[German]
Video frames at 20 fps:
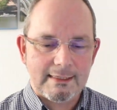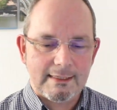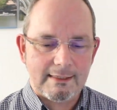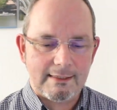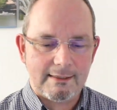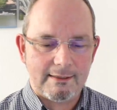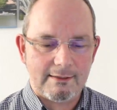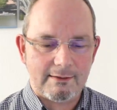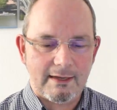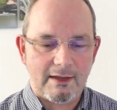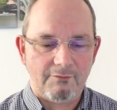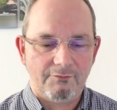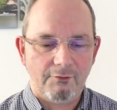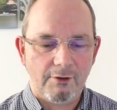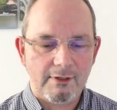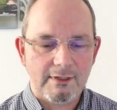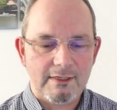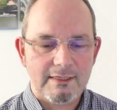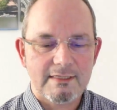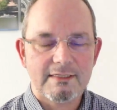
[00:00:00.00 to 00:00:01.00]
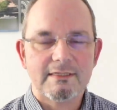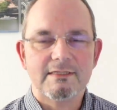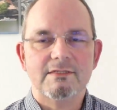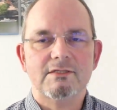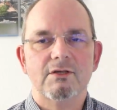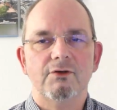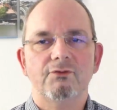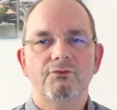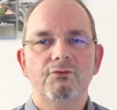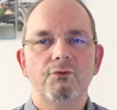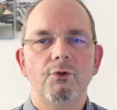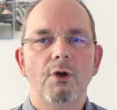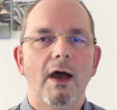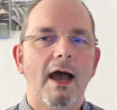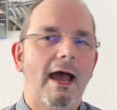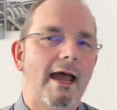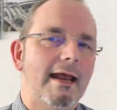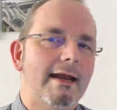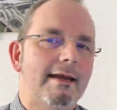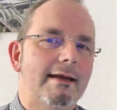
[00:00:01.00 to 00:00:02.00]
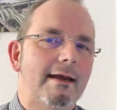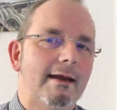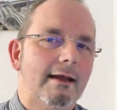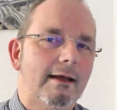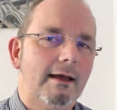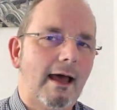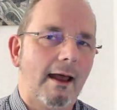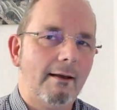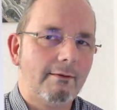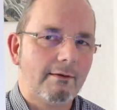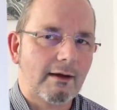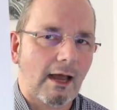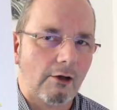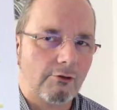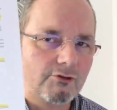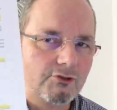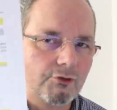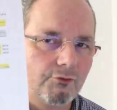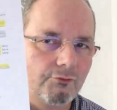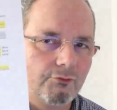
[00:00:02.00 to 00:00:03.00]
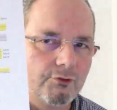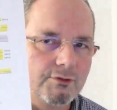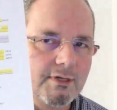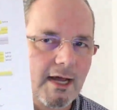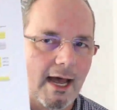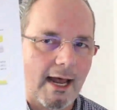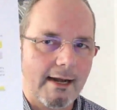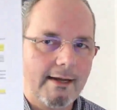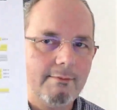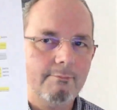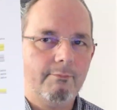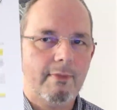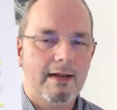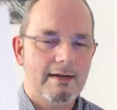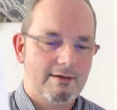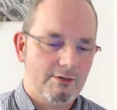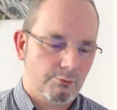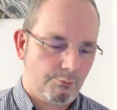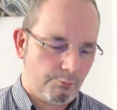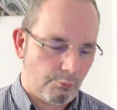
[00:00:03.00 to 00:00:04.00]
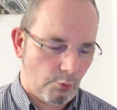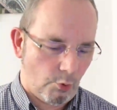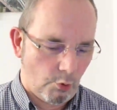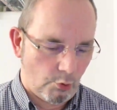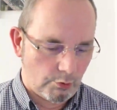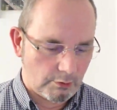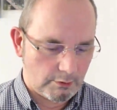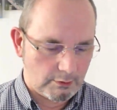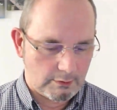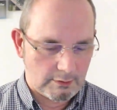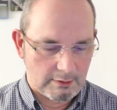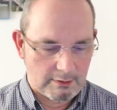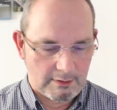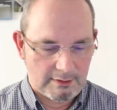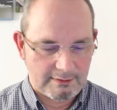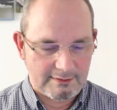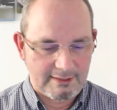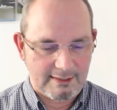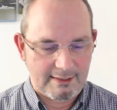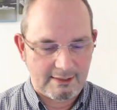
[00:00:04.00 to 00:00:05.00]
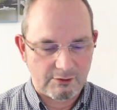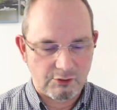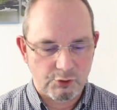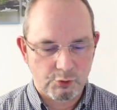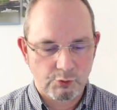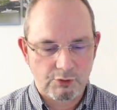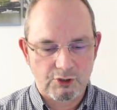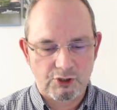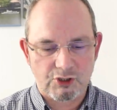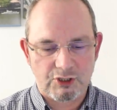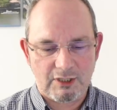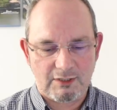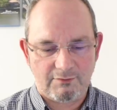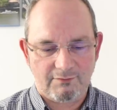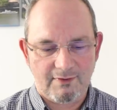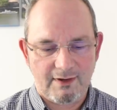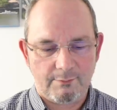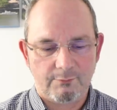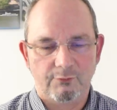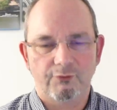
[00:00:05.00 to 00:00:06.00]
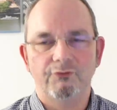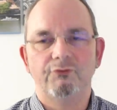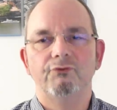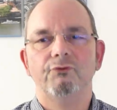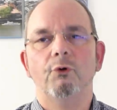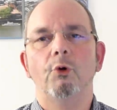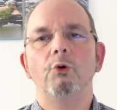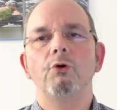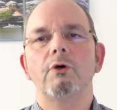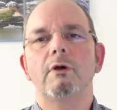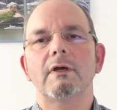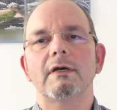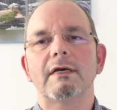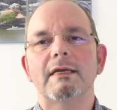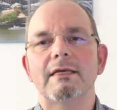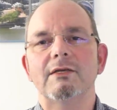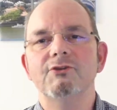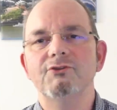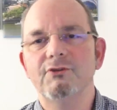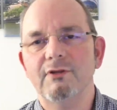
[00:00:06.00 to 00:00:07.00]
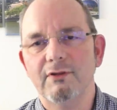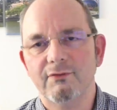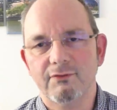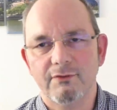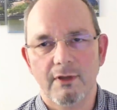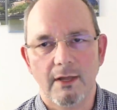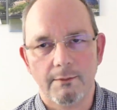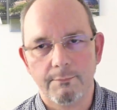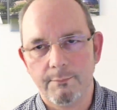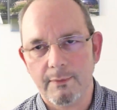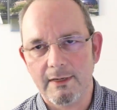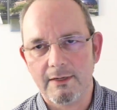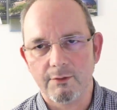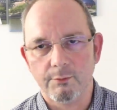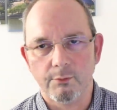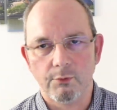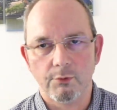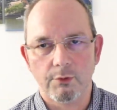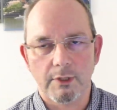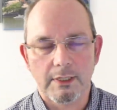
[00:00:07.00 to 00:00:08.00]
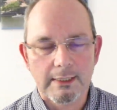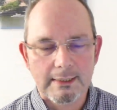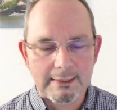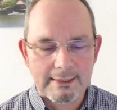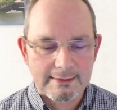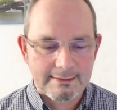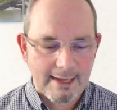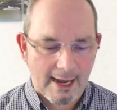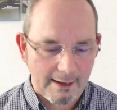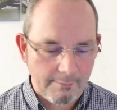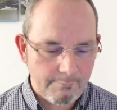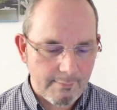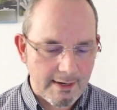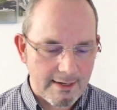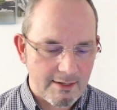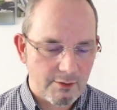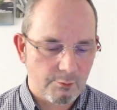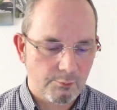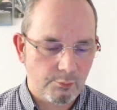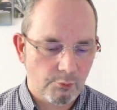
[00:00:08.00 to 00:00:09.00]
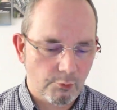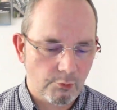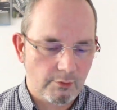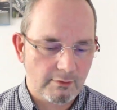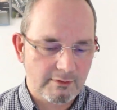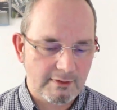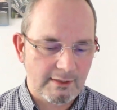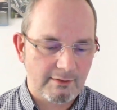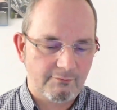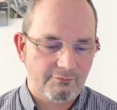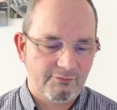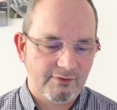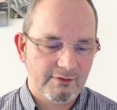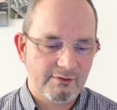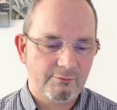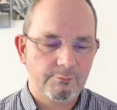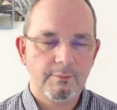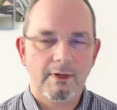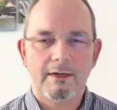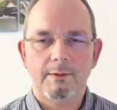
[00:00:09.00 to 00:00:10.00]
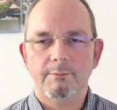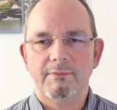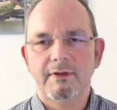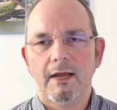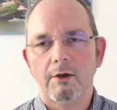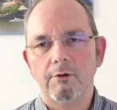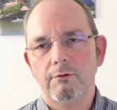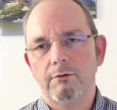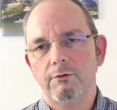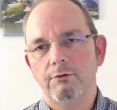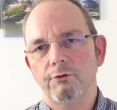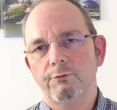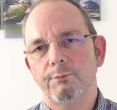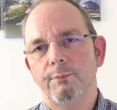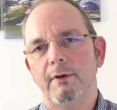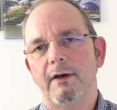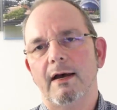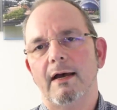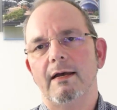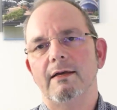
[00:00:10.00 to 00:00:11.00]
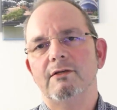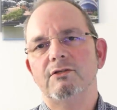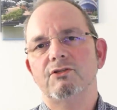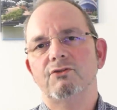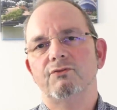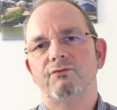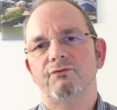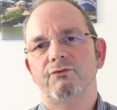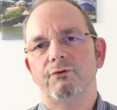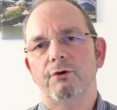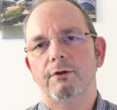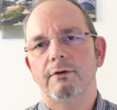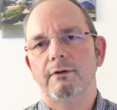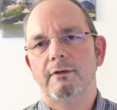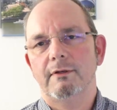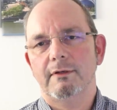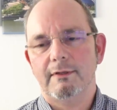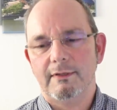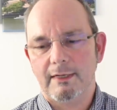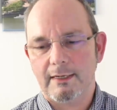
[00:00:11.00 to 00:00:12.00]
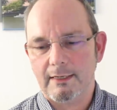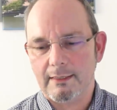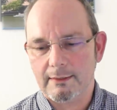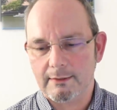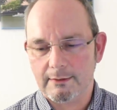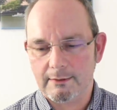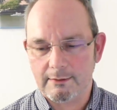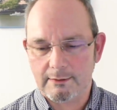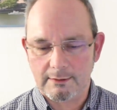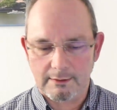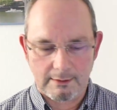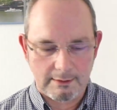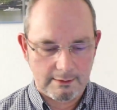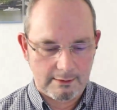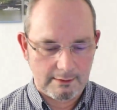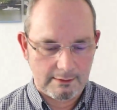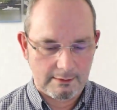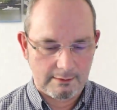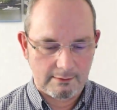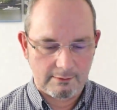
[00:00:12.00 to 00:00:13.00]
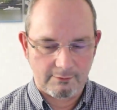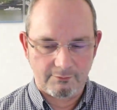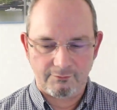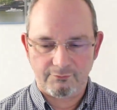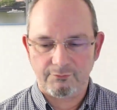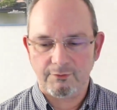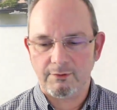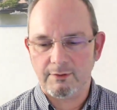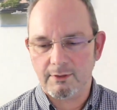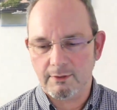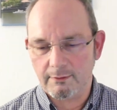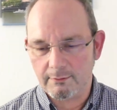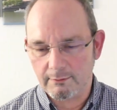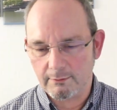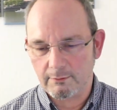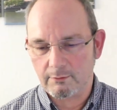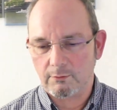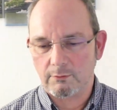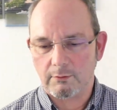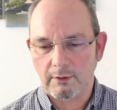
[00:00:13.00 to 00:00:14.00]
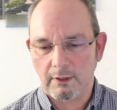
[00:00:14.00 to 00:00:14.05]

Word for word: äh, erforderlich ist dafür ein an, ausgefüllter Anmeldebogen, äh, der dann zugeschickt werden muss. Wo kriege ich diesen Anmeldebogen? Der Anmeldebogen, den findet man im Downloadbereich von, den, äh, von den